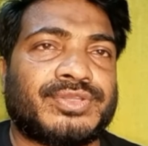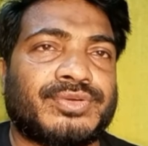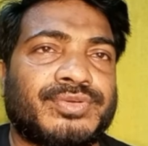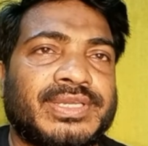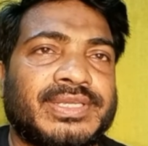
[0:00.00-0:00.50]

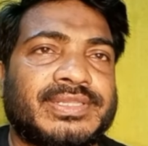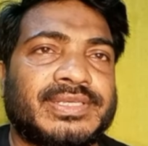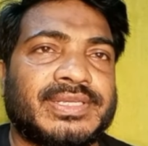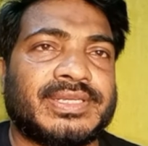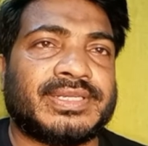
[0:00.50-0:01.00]
তৌহিদ
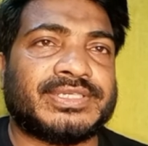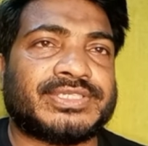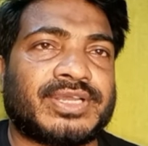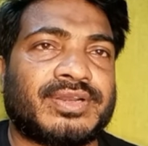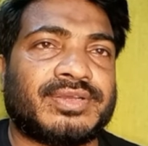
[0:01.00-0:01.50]

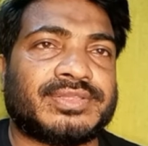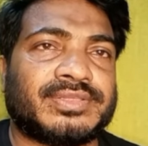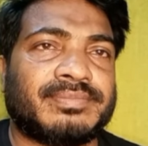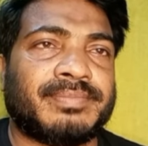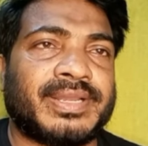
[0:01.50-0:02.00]
রিসালত
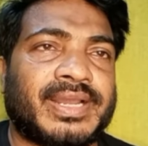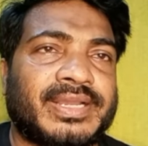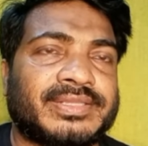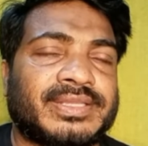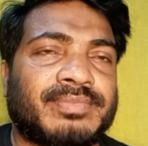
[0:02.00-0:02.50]

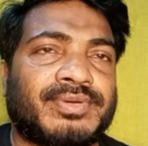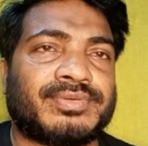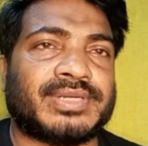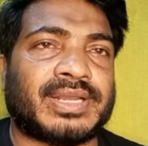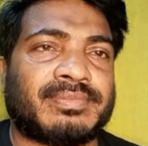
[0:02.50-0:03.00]
বেলায়েত এবং
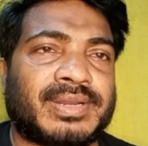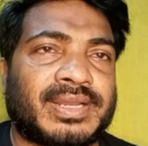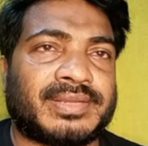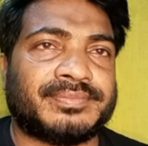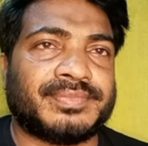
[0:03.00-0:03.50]

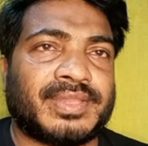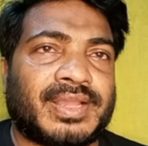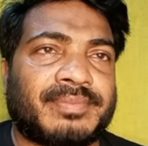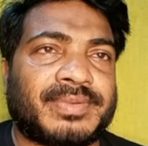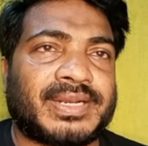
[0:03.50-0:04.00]
কারবালা
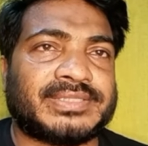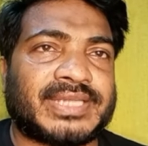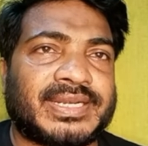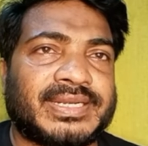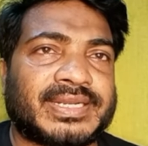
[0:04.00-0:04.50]
আপনারা
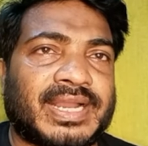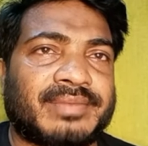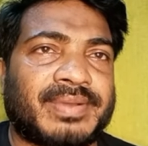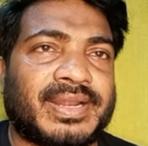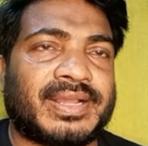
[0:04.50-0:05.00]
জানেন
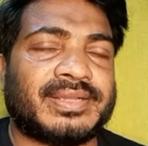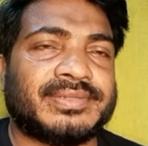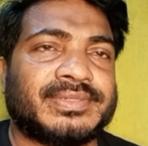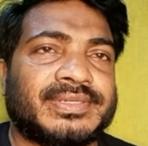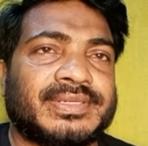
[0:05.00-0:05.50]
কারবালা
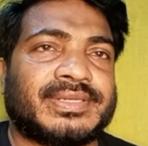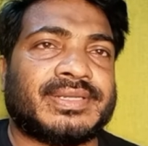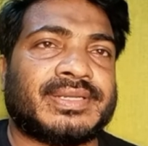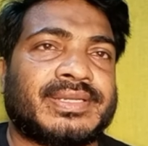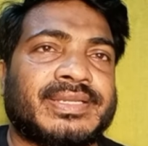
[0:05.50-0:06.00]

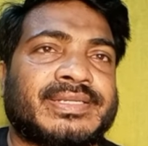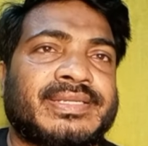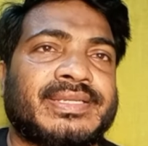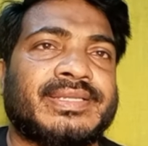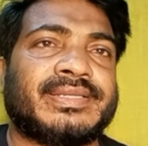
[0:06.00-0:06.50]
একটি